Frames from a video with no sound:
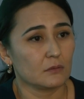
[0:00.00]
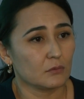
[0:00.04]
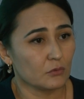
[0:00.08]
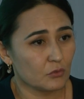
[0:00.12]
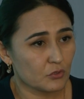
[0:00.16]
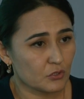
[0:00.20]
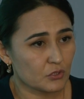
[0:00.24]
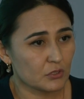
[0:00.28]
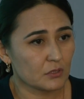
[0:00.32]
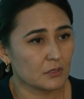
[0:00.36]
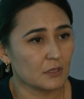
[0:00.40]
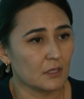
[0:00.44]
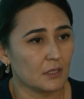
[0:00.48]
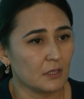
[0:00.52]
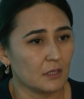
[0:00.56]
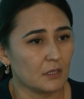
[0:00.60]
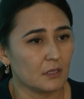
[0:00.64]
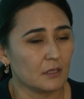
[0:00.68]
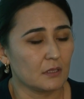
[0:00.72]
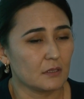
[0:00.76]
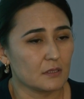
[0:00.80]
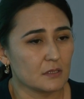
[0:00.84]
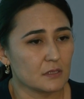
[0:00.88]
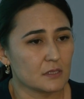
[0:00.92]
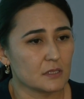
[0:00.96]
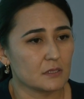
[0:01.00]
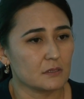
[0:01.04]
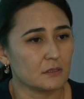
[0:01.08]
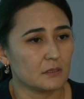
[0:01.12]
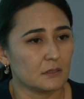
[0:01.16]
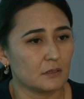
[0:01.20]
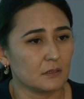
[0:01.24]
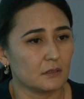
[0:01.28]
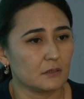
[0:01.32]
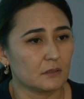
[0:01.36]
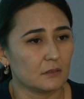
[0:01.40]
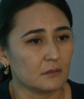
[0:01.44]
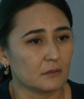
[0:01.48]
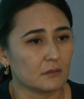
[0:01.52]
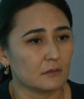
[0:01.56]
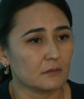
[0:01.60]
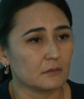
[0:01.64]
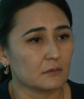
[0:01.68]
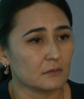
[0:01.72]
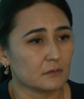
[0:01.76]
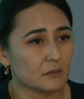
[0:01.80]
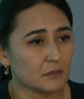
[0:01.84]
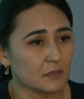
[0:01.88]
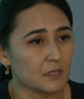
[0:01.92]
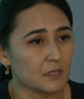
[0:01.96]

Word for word: тоже на э,